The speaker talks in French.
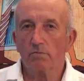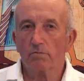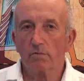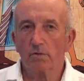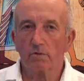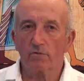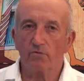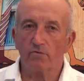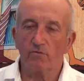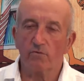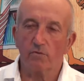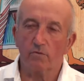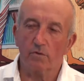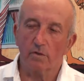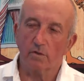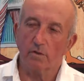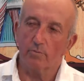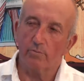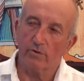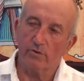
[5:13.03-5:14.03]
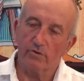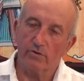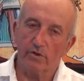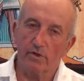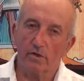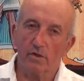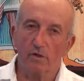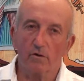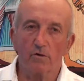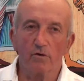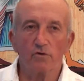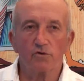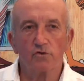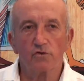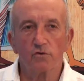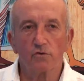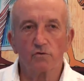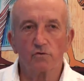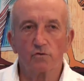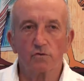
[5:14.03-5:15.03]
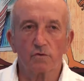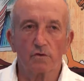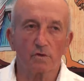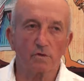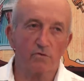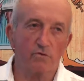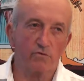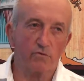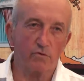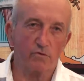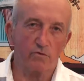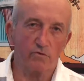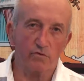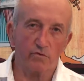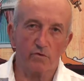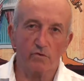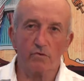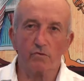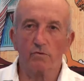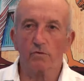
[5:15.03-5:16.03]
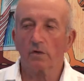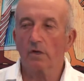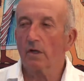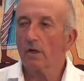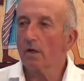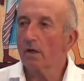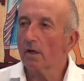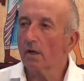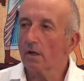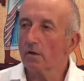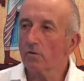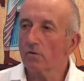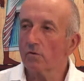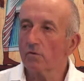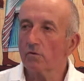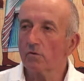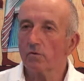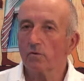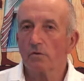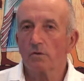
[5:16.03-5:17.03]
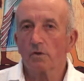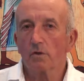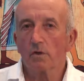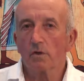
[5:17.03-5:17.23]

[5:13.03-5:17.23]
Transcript: il y a des politiques écologistes, il y a des soi-disant écolos.